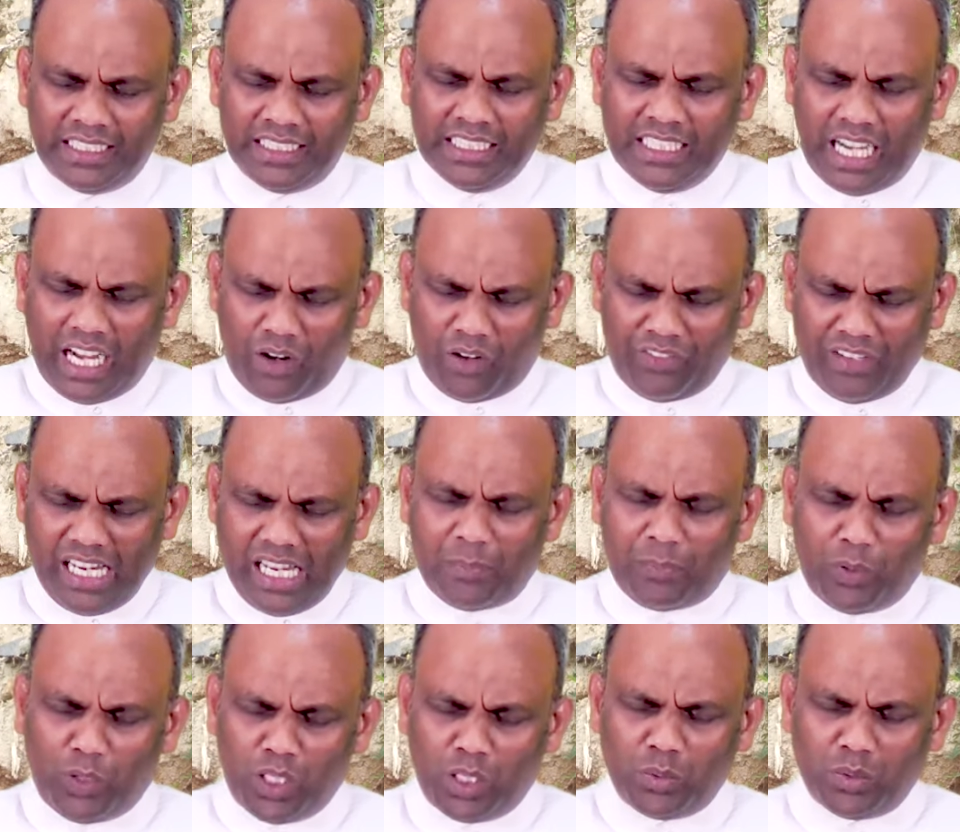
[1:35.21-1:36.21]
அவங்க வெளியே
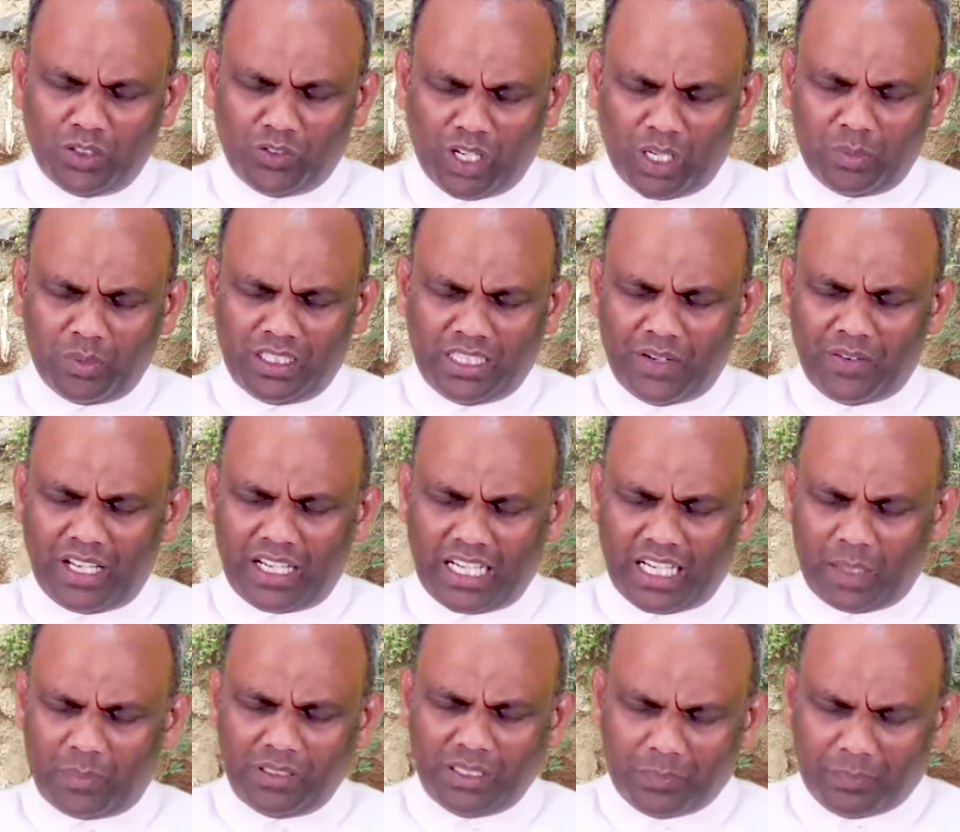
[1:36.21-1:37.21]
போகும்போது வரும்போது தேவனுடைய கரம்
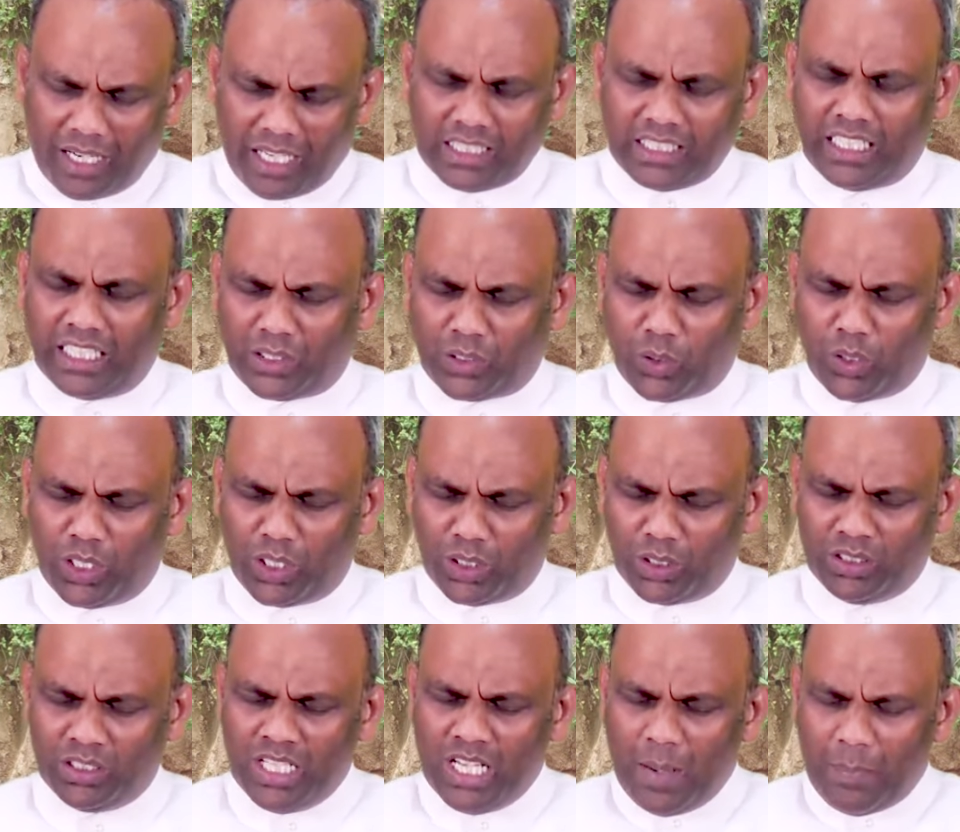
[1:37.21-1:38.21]
வந்து பாதுகாத்து கொள்ளட்டும்
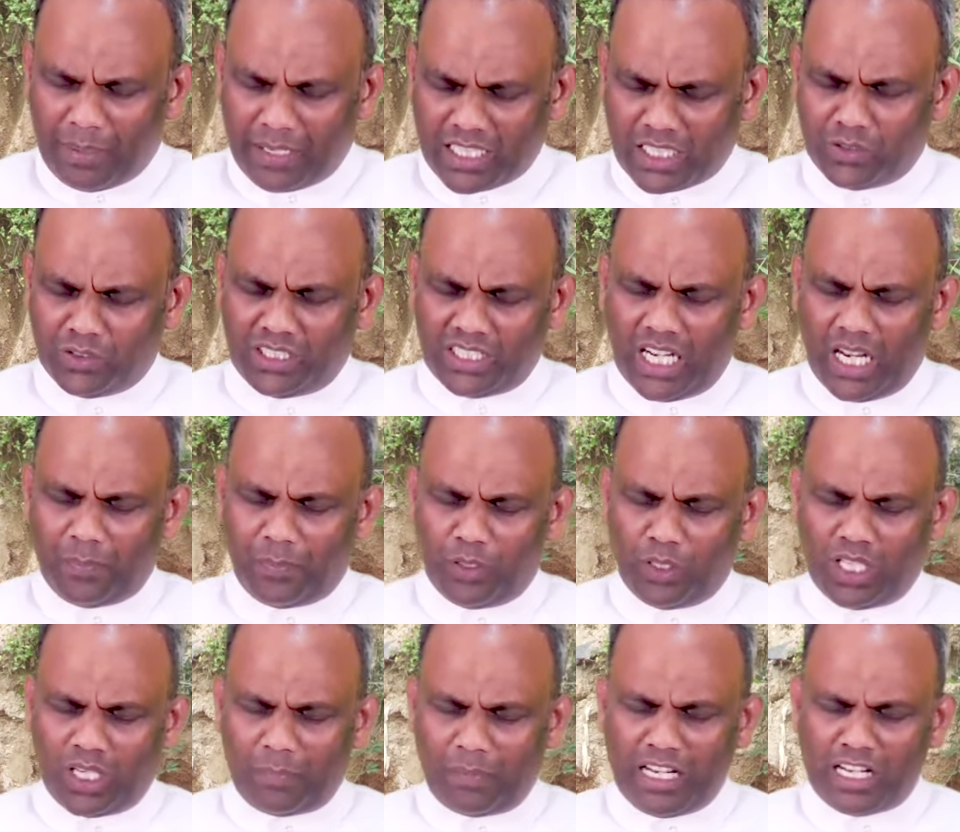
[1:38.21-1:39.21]
பிரசவத்துக்காய் போகிற
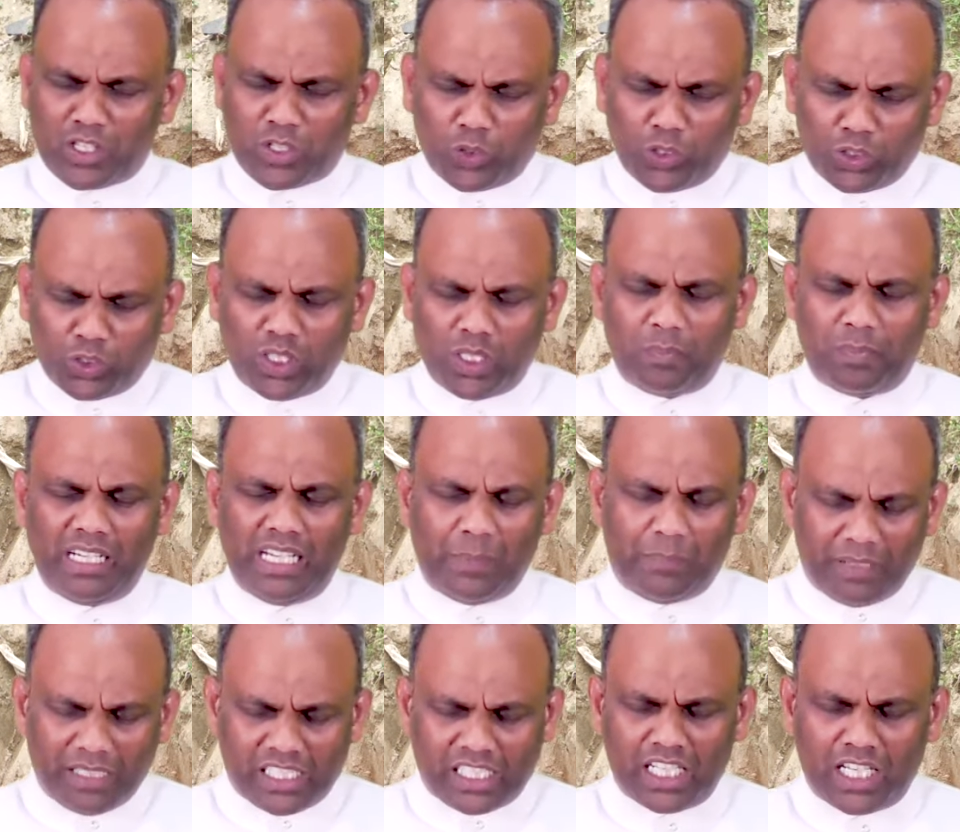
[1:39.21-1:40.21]
பிள்ளைகள் சுகத்தோடு பிள்ளையை
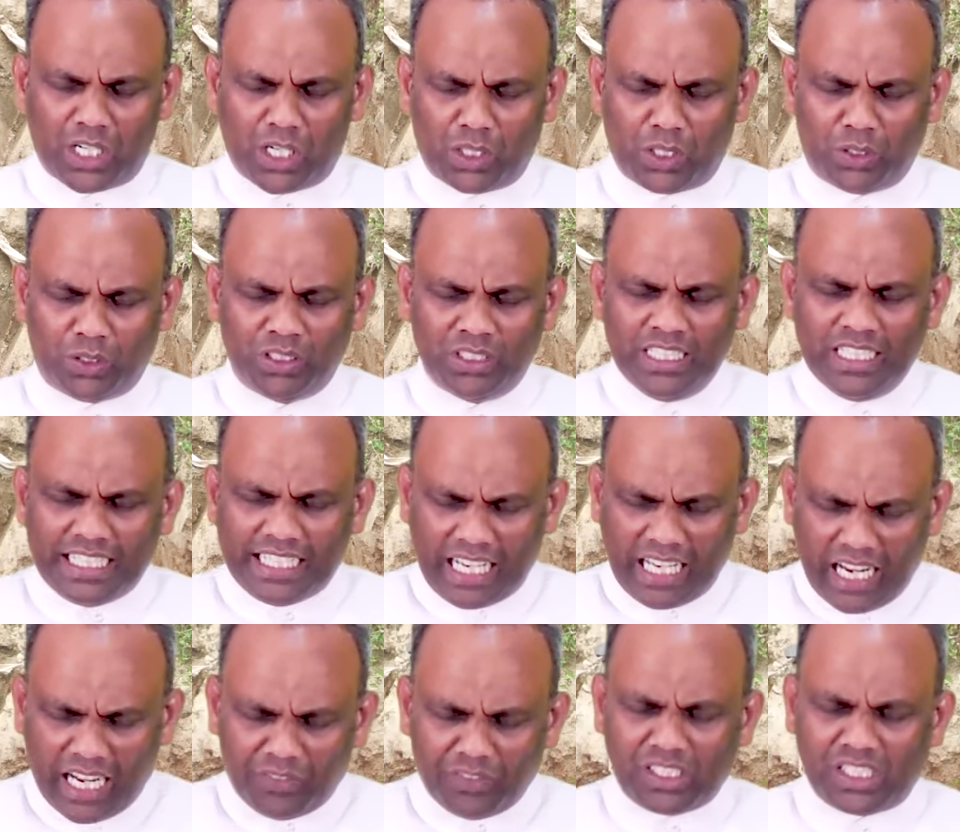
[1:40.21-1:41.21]
பெற்றெடுக்கட்டும்
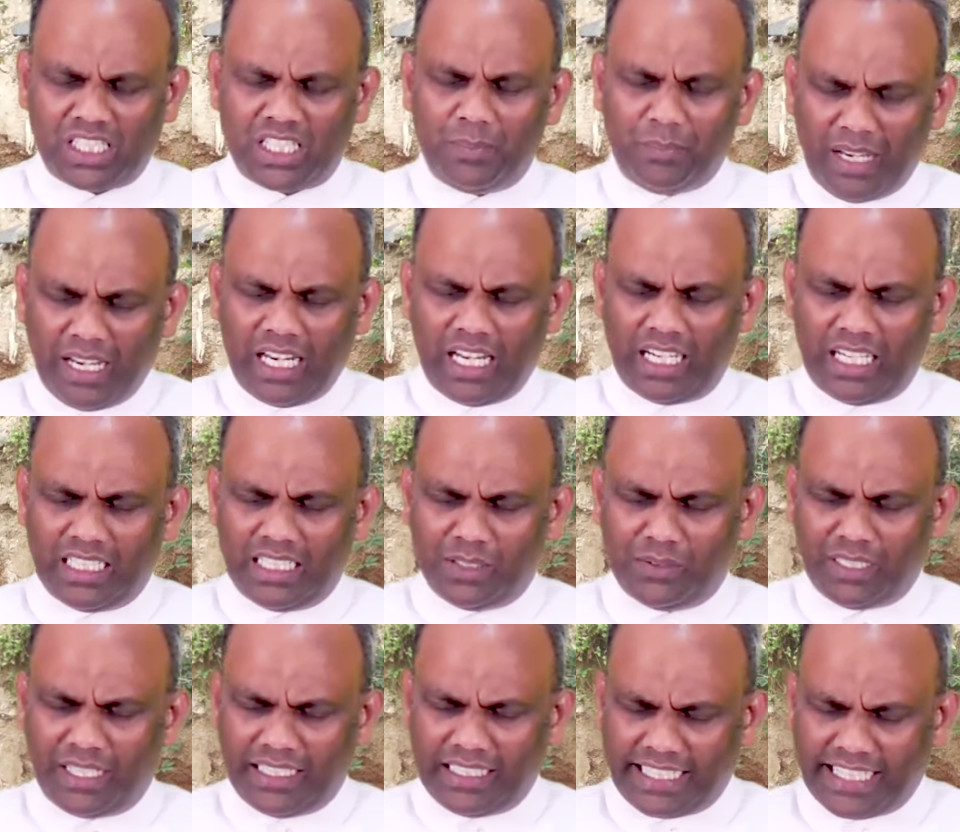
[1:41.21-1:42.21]
எல்லாவற்றுக்கும் மேலாகாண்டவரை
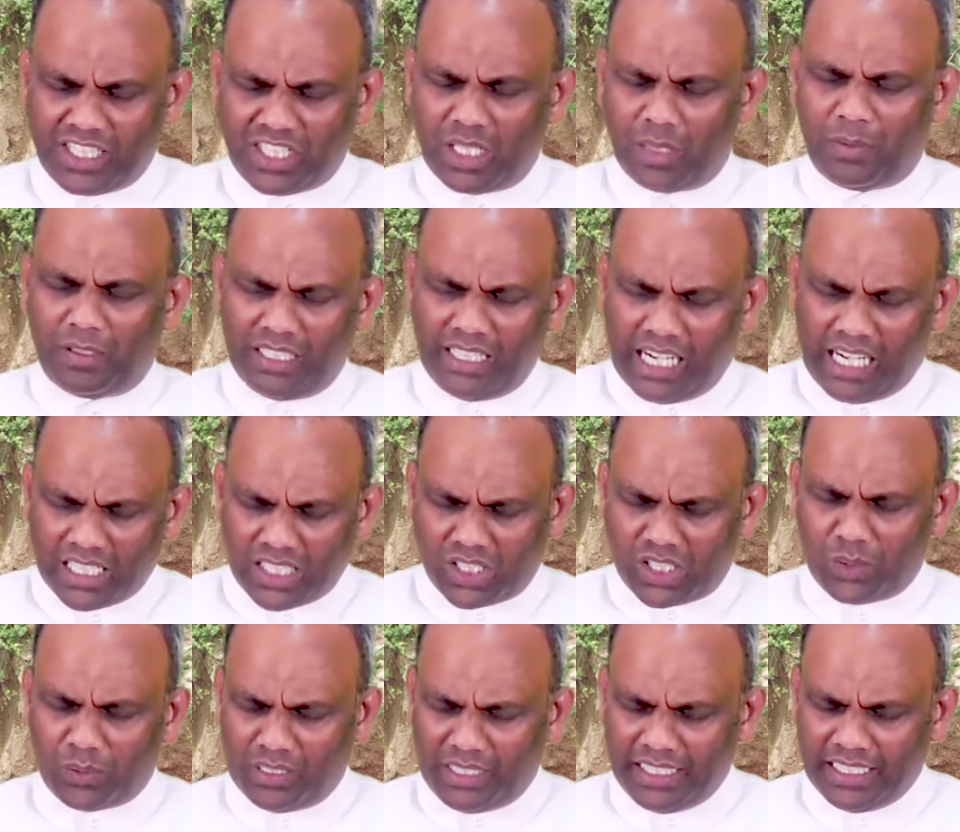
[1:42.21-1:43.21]
அந்த கிச்சன் பகுதியை
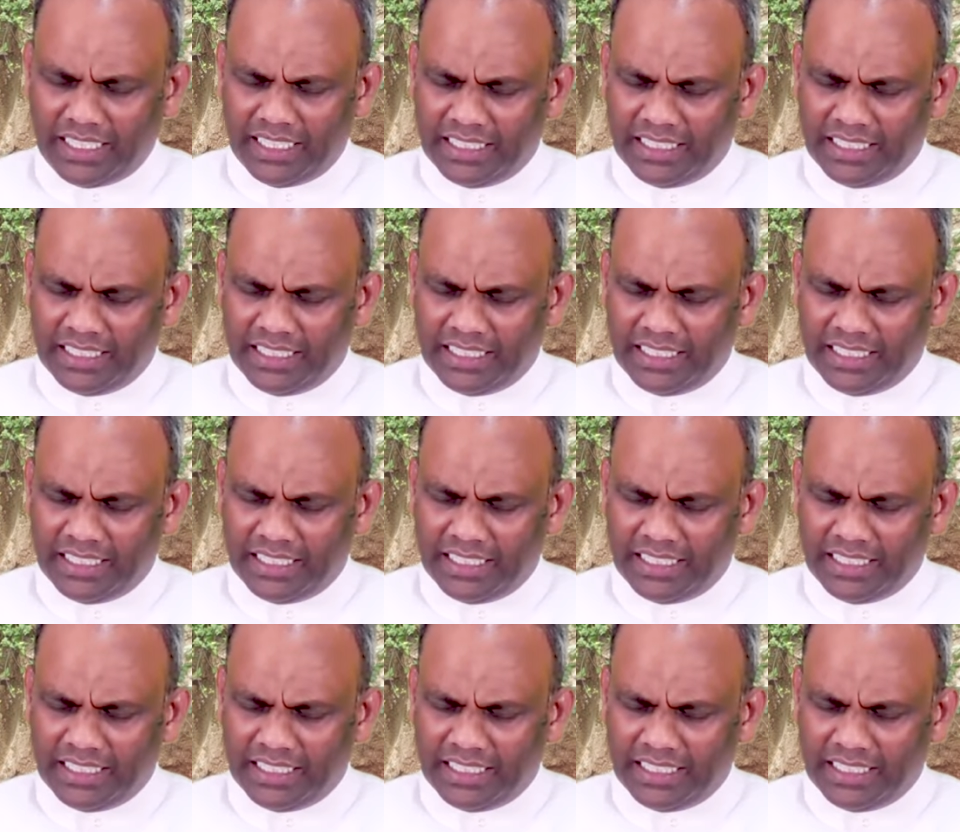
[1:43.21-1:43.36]
ஆசீர்வதிங்க